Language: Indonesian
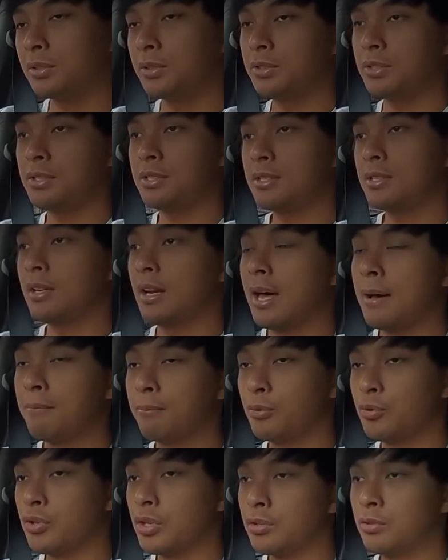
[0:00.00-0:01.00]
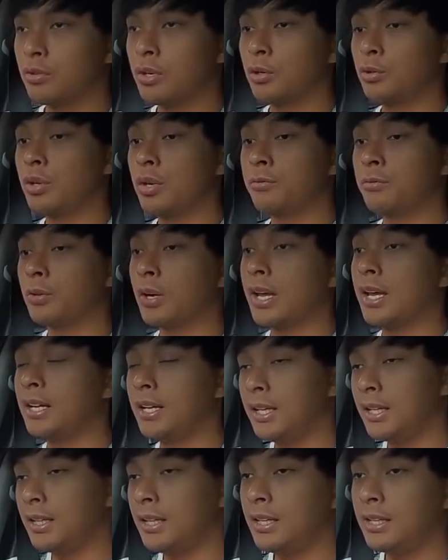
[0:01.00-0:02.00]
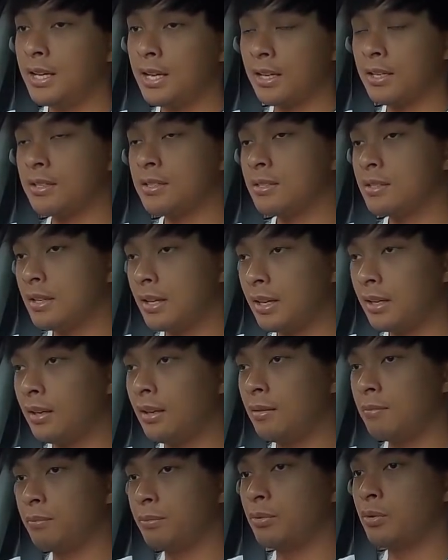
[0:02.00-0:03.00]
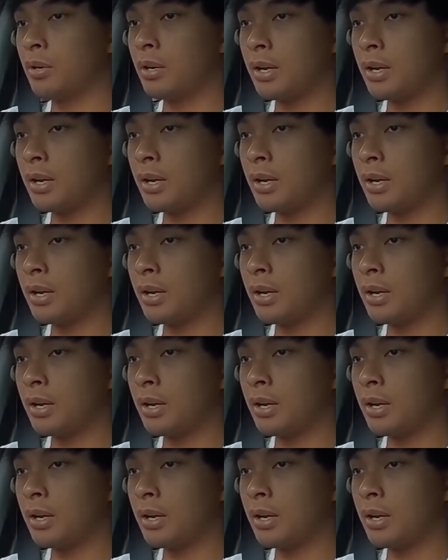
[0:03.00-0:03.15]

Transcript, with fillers: terus lampunya juga udah full LED dari sen, lampu